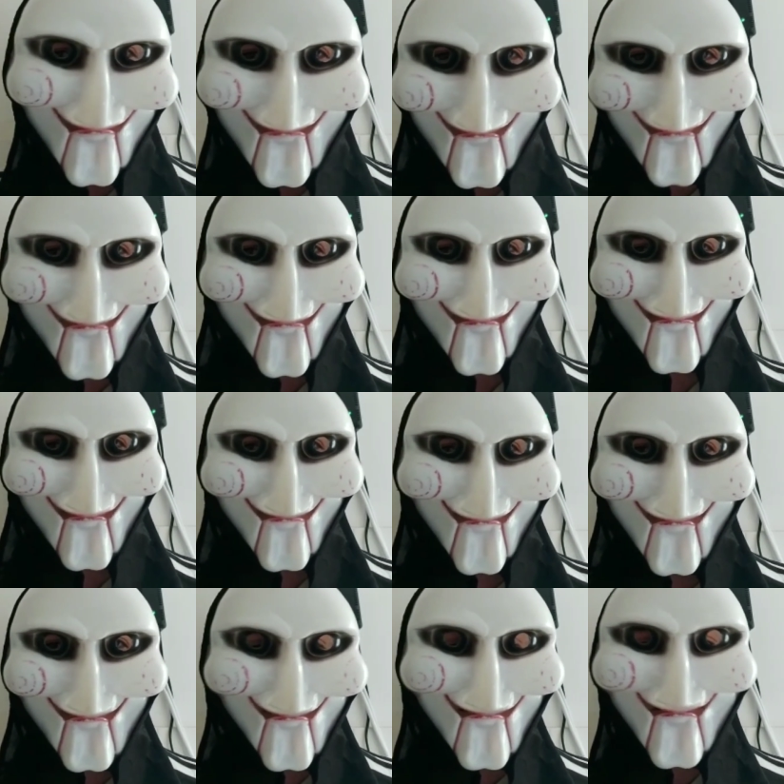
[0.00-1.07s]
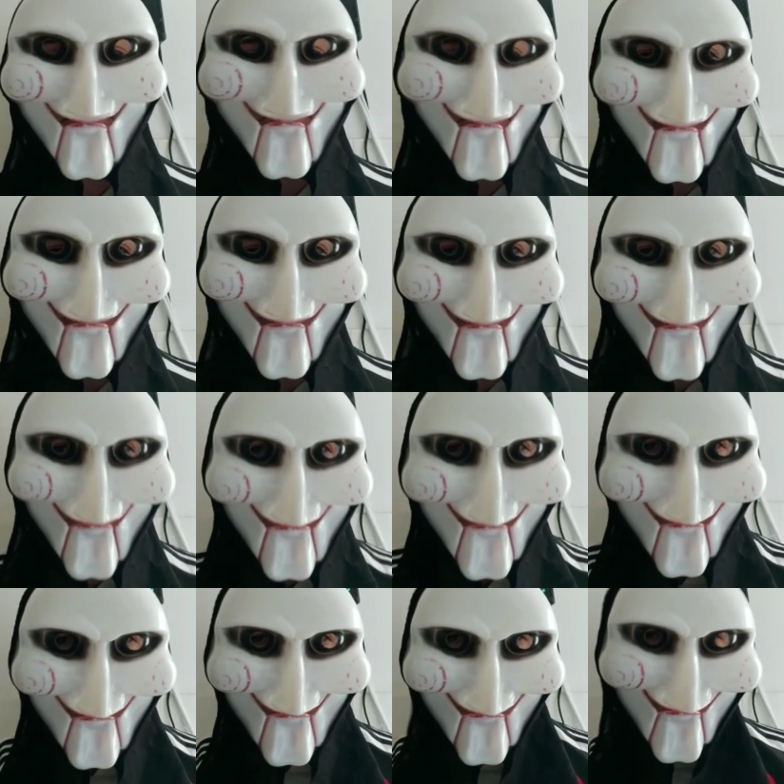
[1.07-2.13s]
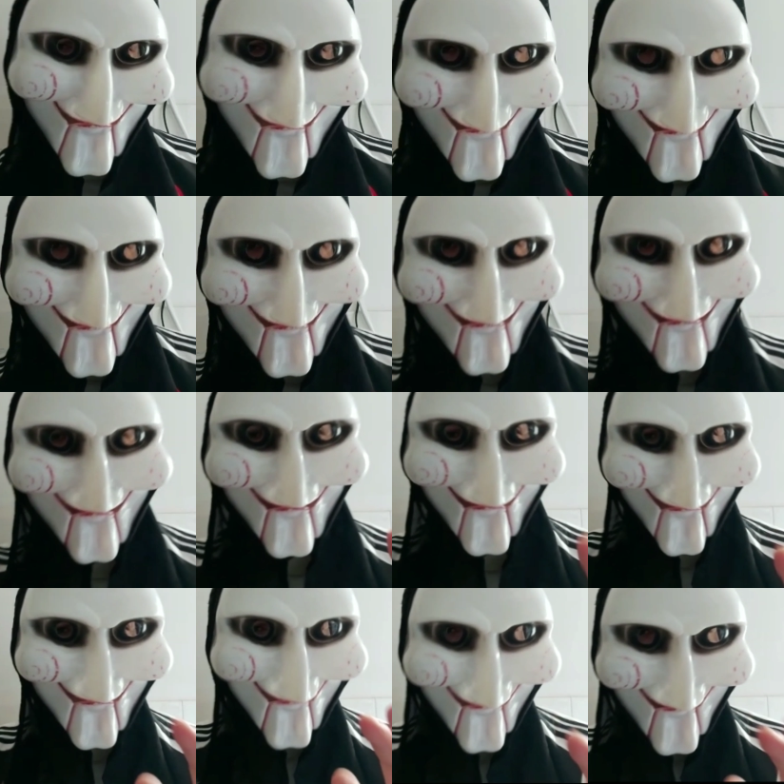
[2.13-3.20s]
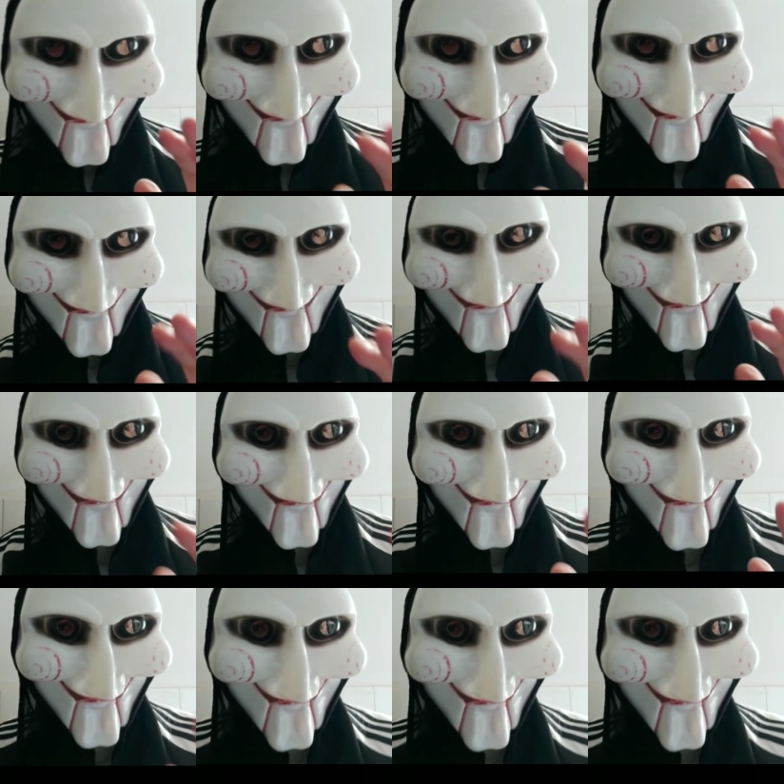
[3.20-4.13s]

tu non ti devi... Ma tu non... no, piano, piano.